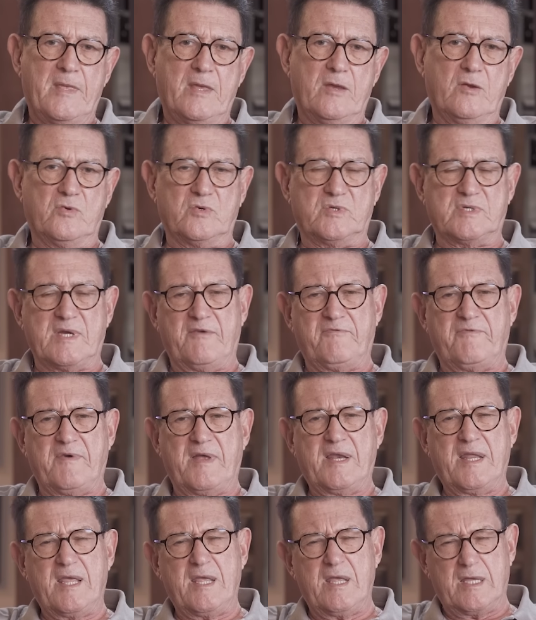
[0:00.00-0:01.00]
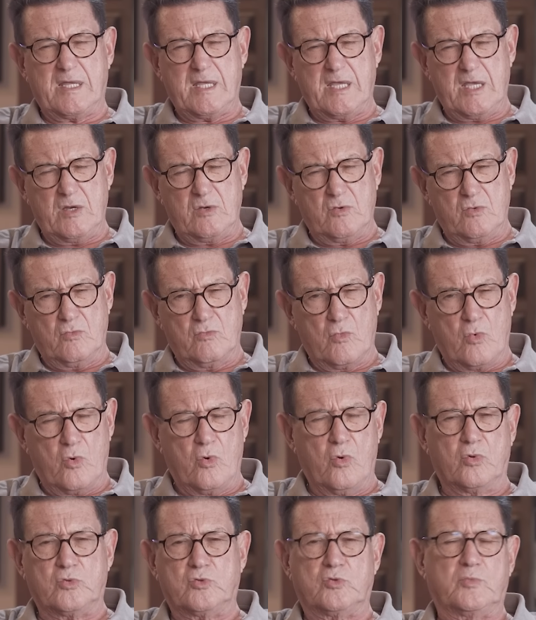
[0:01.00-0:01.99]
Eu já falei aqui num
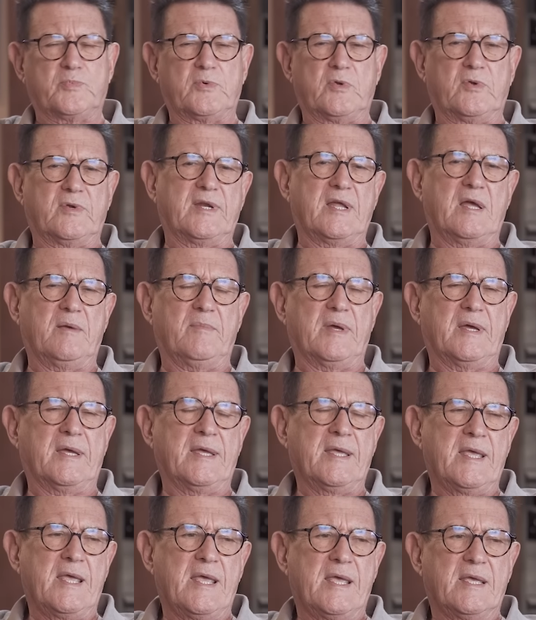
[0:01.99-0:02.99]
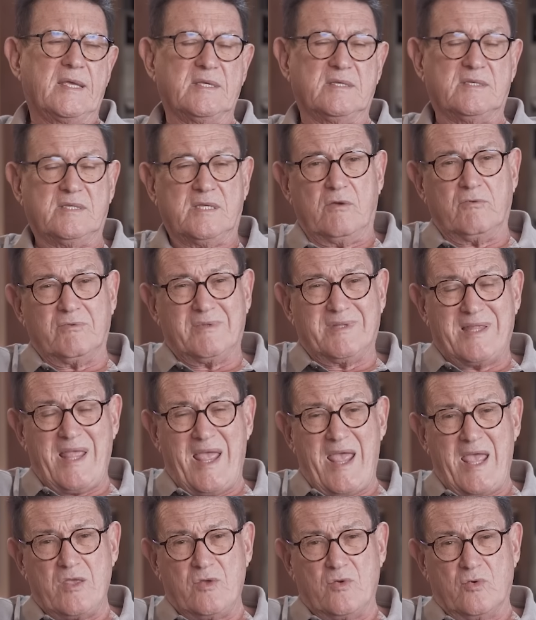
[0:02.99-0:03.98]
outro programa que se eu
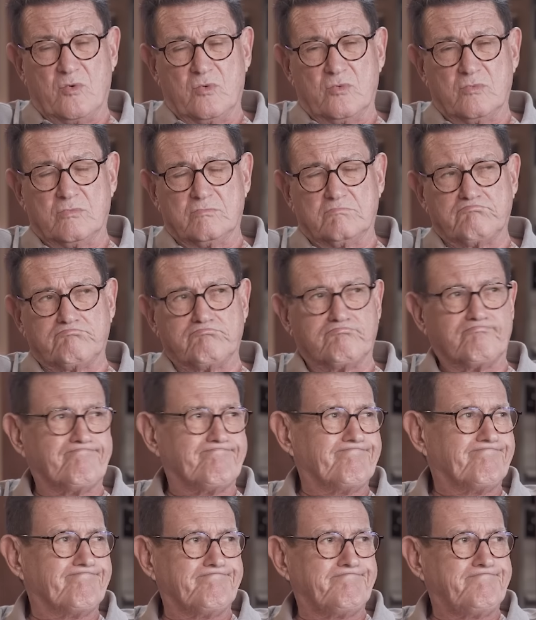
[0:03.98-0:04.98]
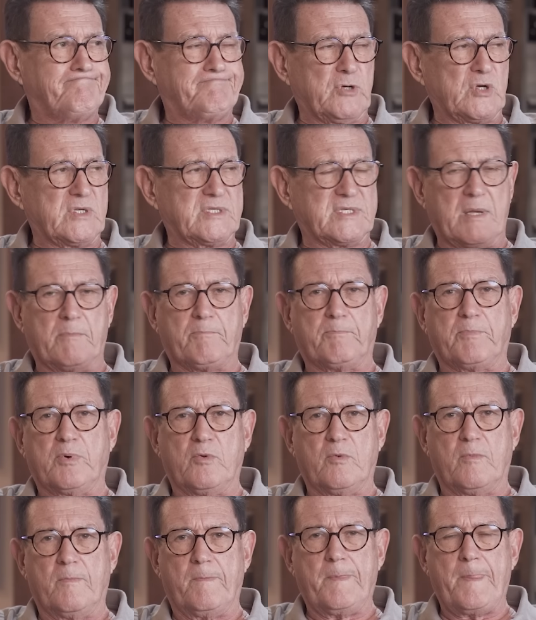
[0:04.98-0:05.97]
tenho um, por
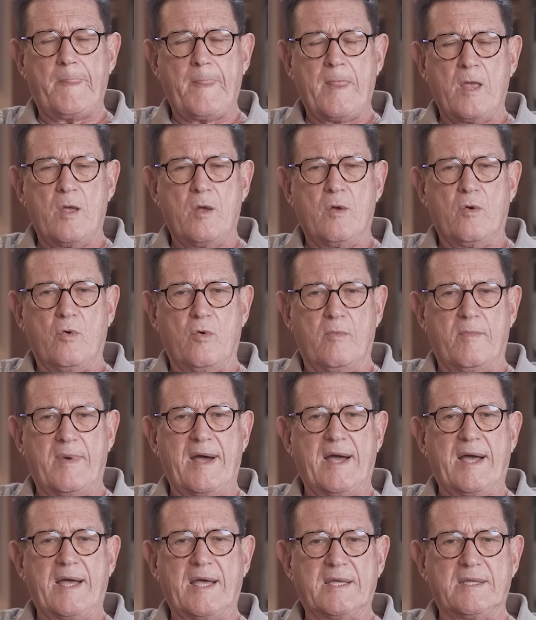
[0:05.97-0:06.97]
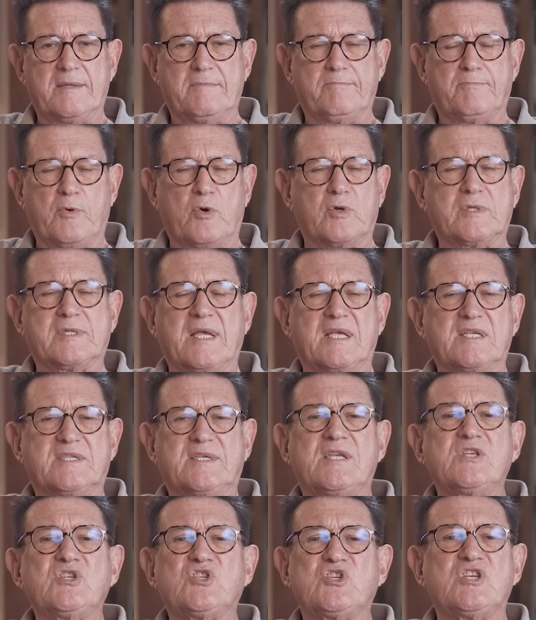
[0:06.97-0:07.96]
exemplo, uma
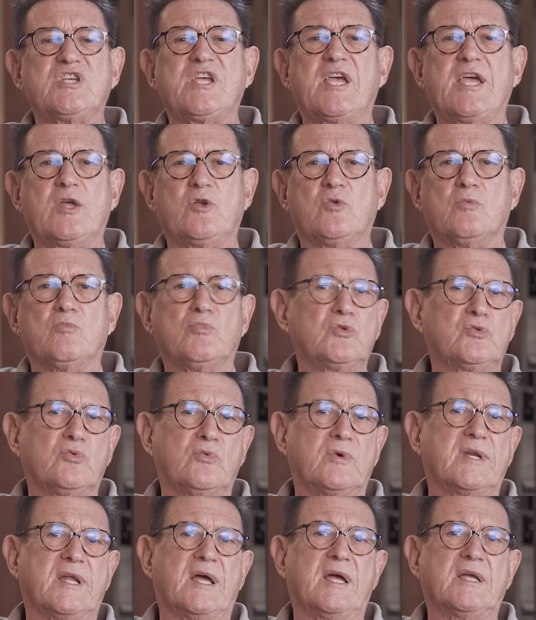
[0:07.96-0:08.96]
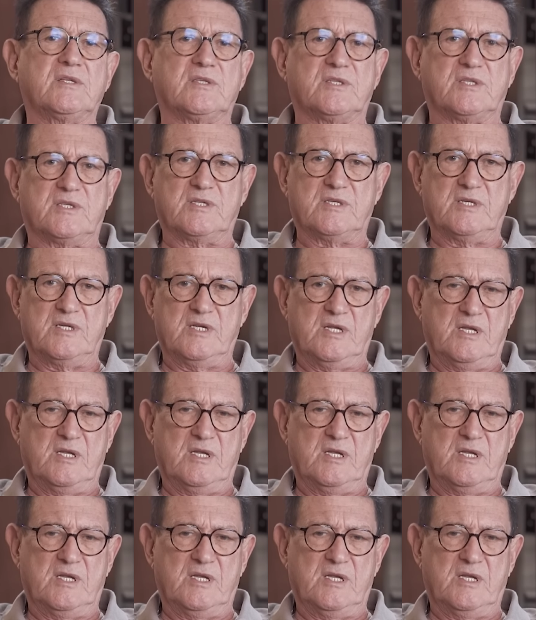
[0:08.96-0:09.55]
importância em dinheiro muito grande